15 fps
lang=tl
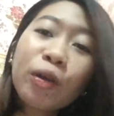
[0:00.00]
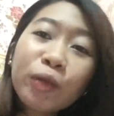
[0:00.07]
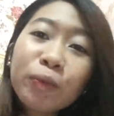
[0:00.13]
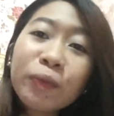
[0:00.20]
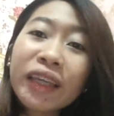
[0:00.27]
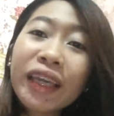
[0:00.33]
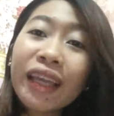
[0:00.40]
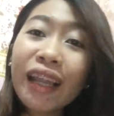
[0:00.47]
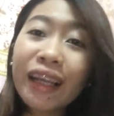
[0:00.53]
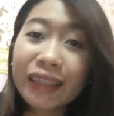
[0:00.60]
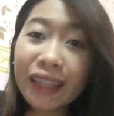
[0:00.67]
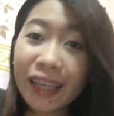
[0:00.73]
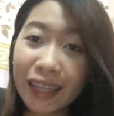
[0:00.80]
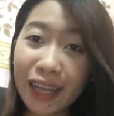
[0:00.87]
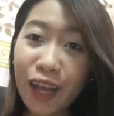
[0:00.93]
Magbibigay
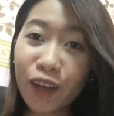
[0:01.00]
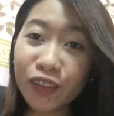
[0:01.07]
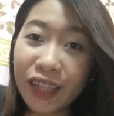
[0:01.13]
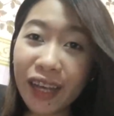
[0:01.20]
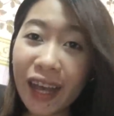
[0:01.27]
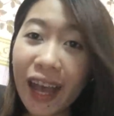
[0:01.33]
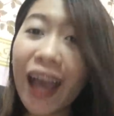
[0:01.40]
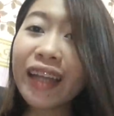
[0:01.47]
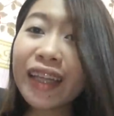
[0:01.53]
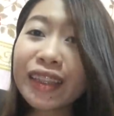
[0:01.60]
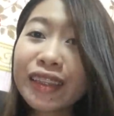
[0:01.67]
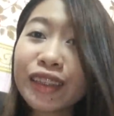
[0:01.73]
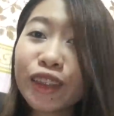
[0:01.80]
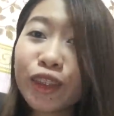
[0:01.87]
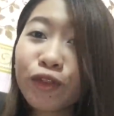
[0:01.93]
lang talaga ako ng
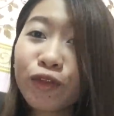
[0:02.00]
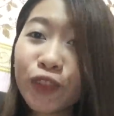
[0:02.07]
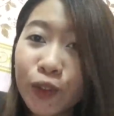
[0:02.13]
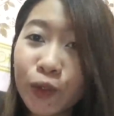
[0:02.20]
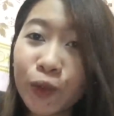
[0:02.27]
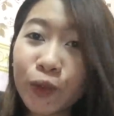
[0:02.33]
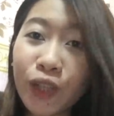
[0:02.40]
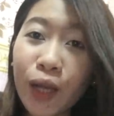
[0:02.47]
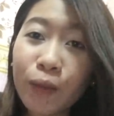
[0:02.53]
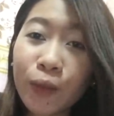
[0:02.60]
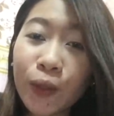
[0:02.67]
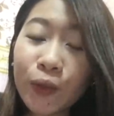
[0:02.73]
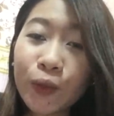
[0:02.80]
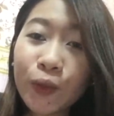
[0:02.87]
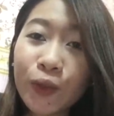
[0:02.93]
honest review
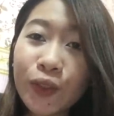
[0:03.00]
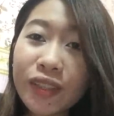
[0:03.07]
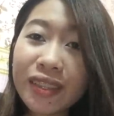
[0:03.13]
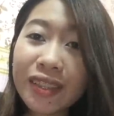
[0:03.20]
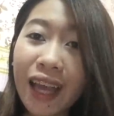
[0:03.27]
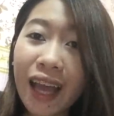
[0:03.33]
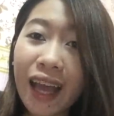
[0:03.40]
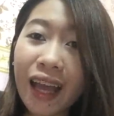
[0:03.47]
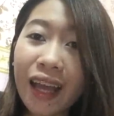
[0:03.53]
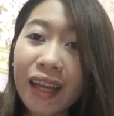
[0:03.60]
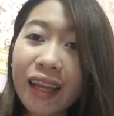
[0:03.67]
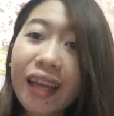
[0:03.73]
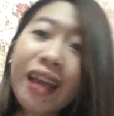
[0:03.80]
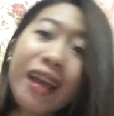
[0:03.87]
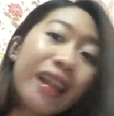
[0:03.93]
about dun sa
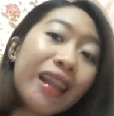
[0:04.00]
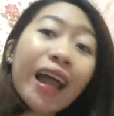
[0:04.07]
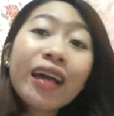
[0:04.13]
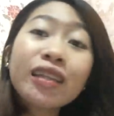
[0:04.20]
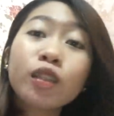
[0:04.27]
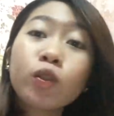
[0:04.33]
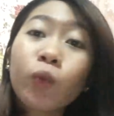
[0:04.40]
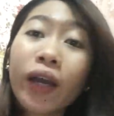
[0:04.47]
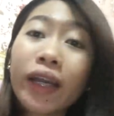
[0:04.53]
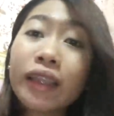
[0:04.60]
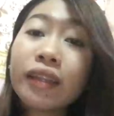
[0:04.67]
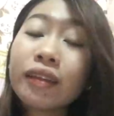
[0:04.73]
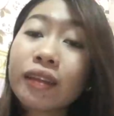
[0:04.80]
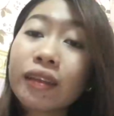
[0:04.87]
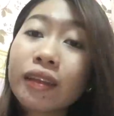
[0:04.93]
Lux
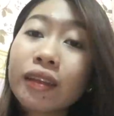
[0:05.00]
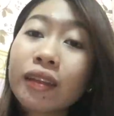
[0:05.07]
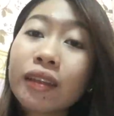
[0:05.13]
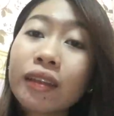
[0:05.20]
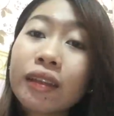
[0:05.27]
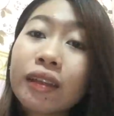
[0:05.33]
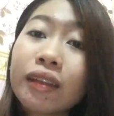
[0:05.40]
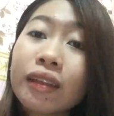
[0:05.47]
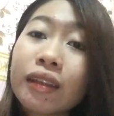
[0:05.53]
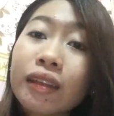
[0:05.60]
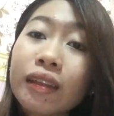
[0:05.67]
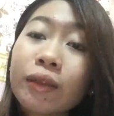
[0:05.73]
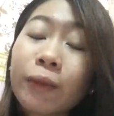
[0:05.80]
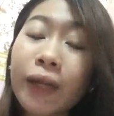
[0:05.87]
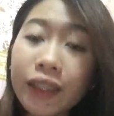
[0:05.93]
White
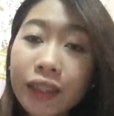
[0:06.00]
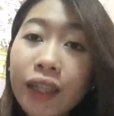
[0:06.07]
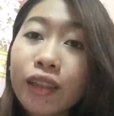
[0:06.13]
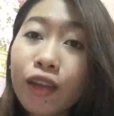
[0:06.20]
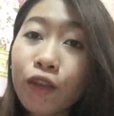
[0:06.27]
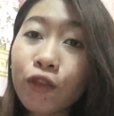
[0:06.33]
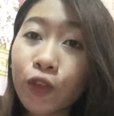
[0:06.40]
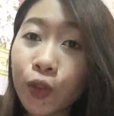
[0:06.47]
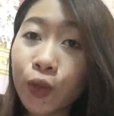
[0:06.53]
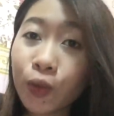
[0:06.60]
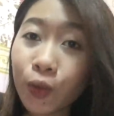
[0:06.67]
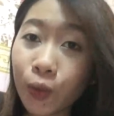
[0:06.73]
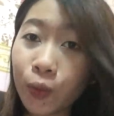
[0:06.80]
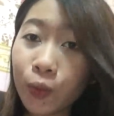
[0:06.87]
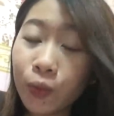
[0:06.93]
product ng
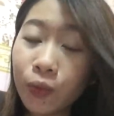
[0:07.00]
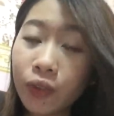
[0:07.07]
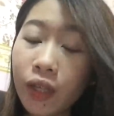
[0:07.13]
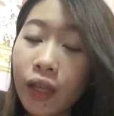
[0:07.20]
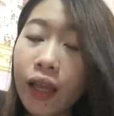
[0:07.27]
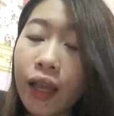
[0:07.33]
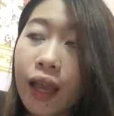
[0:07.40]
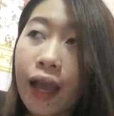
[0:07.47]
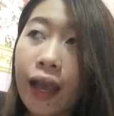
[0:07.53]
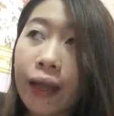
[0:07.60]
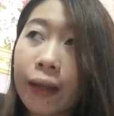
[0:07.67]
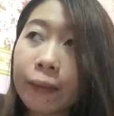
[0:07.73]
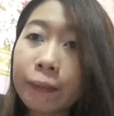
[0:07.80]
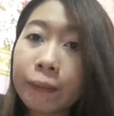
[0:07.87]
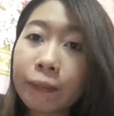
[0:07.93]
Front Row.
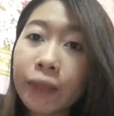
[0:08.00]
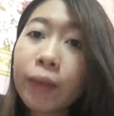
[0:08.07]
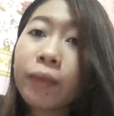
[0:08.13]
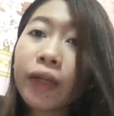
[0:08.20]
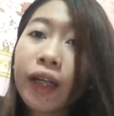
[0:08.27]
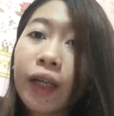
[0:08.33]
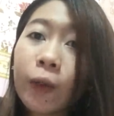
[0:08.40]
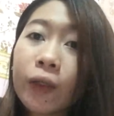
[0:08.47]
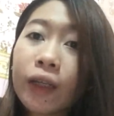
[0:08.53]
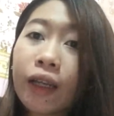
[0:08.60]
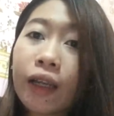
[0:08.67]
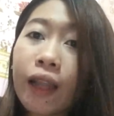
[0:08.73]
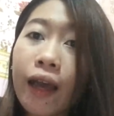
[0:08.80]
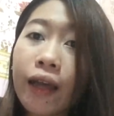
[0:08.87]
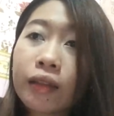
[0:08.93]
Um, member ako
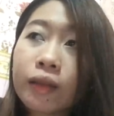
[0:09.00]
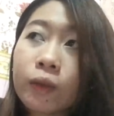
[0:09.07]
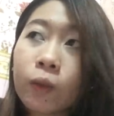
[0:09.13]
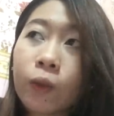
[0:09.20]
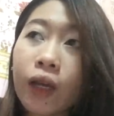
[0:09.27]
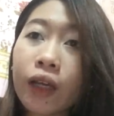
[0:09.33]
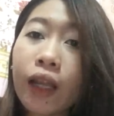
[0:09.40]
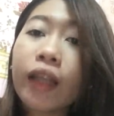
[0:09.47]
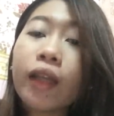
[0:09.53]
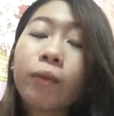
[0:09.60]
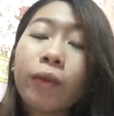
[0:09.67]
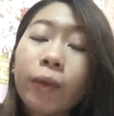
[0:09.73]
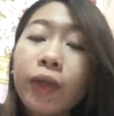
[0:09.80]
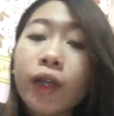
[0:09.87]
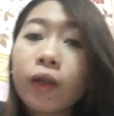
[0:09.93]
ng Lux and eh,
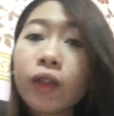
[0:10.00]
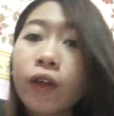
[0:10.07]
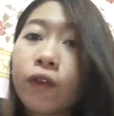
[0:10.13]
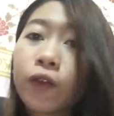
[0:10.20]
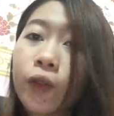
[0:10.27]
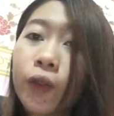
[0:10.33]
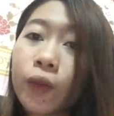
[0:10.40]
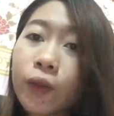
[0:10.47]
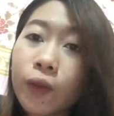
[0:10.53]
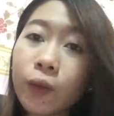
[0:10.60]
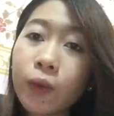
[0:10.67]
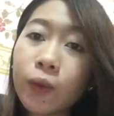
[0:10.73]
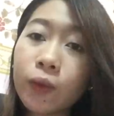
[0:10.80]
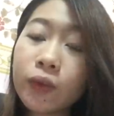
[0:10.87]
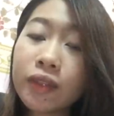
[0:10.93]
member ako ng Front
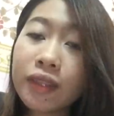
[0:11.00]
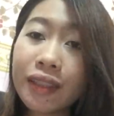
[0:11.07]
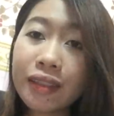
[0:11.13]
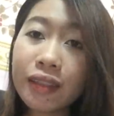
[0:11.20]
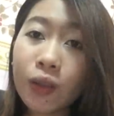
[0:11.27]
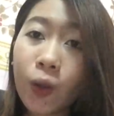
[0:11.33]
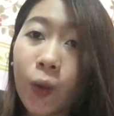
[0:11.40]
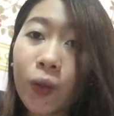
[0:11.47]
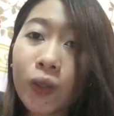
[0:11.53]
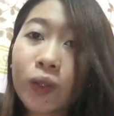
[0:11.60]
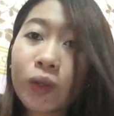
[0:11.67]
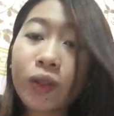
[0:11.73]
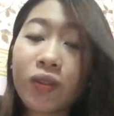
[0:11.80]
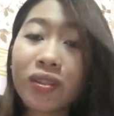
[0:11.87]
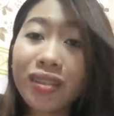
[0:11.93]
Row since
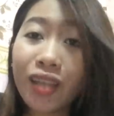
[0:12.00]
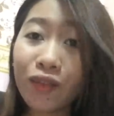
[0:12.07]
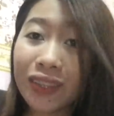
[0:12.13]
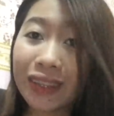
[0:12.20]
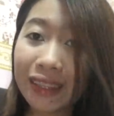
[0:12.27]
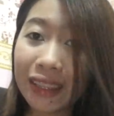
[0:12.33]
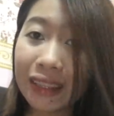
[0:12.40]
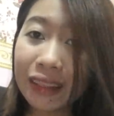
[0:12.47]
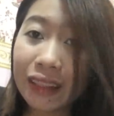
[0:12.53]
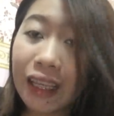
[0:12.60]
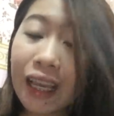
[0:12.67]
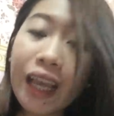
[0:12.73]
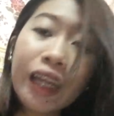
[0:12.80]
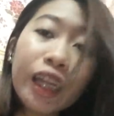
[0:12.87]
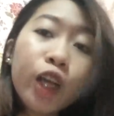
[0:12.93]
August 2017.
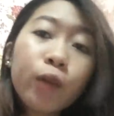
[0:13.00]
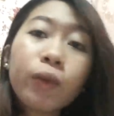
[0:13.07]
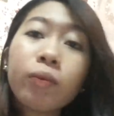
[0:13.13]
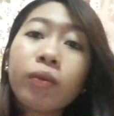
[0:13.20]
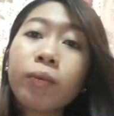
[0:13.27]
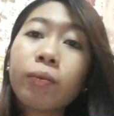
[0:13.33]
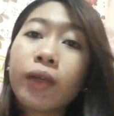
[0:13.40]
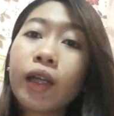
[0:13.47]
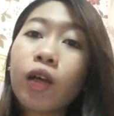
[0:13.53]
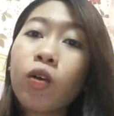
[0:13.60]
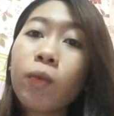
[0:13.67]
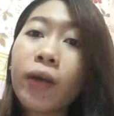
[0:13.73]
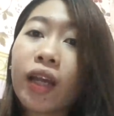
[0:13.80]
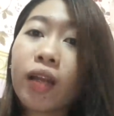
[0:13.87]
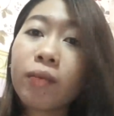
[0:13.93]
Nagpa-member
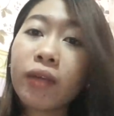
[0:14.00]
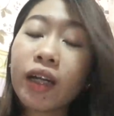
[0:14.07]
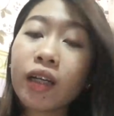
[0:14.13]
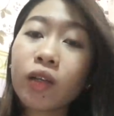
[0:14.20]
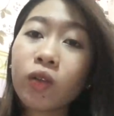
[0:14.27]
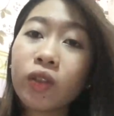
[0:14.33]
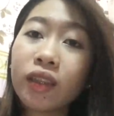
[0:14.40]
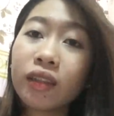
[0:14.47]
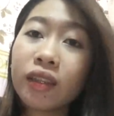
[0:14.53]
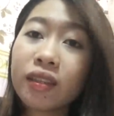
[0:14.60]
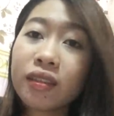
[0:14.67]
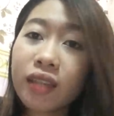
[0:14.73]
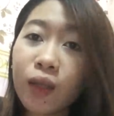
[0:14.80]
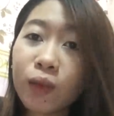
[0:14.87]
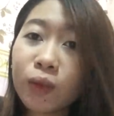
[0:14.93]
ako para magkaroon ng
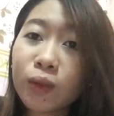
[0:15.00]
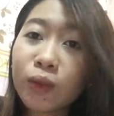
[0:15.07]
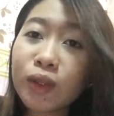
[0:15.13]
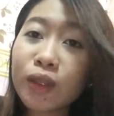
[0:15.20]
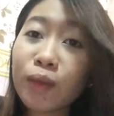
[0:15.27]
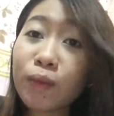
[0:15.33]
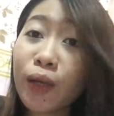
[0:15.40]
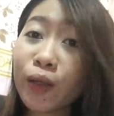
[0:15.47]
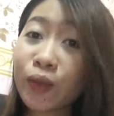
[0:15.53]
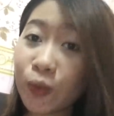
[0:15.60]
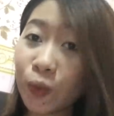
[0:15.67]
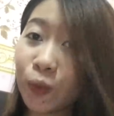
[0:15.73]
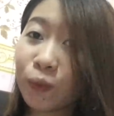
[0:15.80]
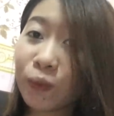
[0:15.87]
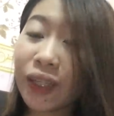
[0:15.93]
discount dun sa mga
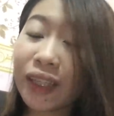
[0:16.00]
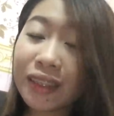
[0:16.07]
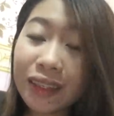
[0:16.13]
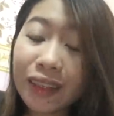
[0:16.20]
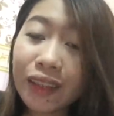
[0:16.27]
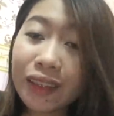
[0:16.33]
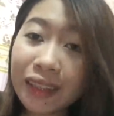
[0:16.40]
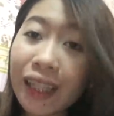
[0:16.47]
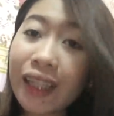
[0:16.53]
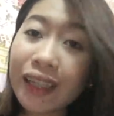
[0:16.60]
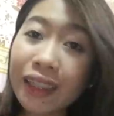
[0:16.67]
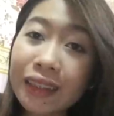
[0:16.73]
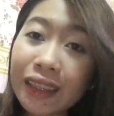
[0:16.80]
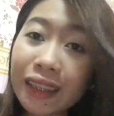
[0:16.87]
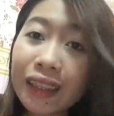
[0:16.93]
soap. Kasi
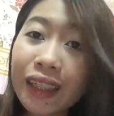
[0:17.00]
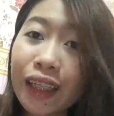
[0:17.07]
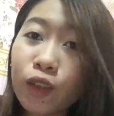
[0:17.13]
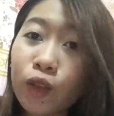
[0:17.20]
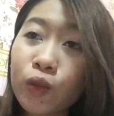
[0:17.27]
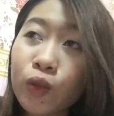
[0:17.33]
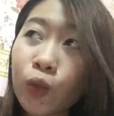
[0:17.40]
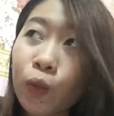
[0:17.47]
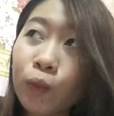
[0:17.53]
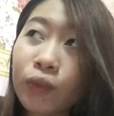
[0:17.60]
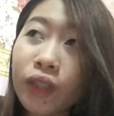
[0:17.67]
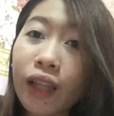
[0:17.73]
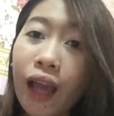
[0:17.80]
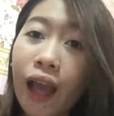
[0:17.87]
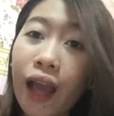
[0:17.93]
talagang trinay ko yung soap
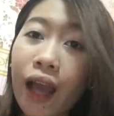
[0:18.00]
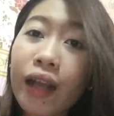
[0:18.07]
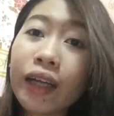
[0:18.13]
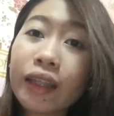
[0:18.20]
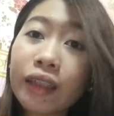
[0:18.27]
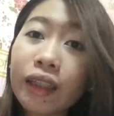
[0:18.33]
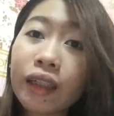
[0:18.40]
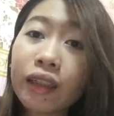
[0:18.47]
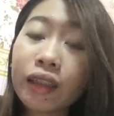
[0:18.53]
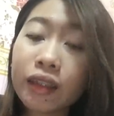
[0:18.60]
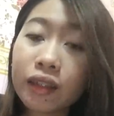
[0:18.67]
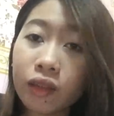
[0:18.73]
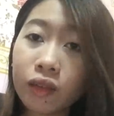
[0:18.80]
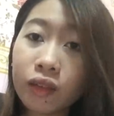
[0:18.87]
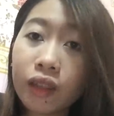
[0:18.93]
nila. Ang ganda ng
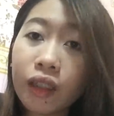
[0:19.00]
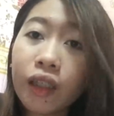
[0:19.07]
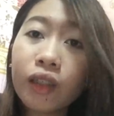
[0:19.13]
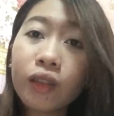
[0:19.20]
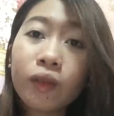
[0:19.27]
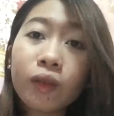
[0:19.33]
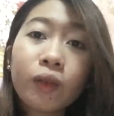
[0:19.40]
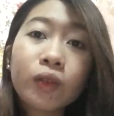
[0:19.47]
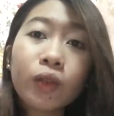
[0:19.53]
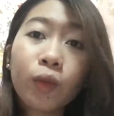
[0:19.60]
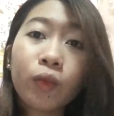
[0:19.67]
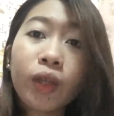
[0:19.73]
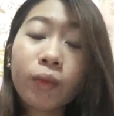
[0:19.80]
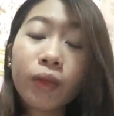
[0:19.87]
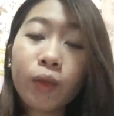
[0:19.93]
result. Yung
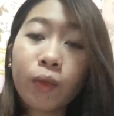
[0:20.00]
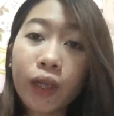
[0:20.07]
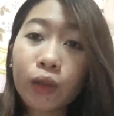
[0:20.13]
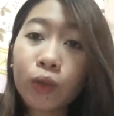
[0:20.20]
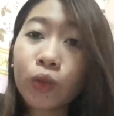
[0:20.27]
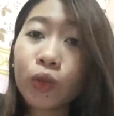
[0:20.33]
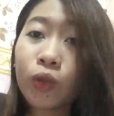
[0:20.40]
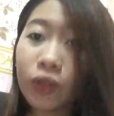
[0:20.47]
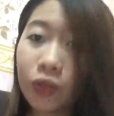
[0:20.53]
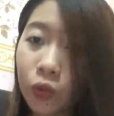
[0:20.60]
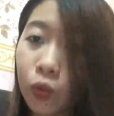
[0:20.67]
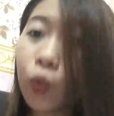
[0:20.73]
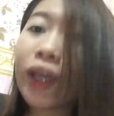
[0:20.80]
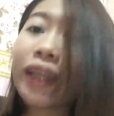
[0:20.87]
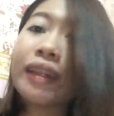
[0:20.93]
soap number 1, 2,
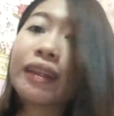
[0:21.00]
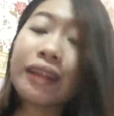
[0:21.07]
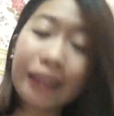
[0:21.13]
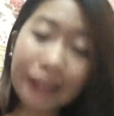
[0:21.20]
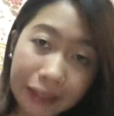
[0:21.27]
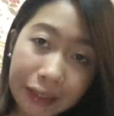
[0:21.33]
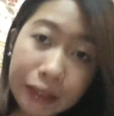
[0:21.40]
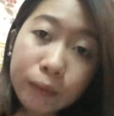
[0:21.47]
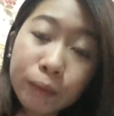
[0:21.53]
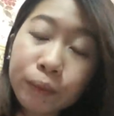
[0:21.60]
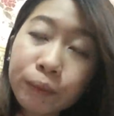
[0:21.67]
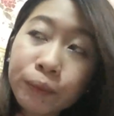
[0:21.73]
2 and 3.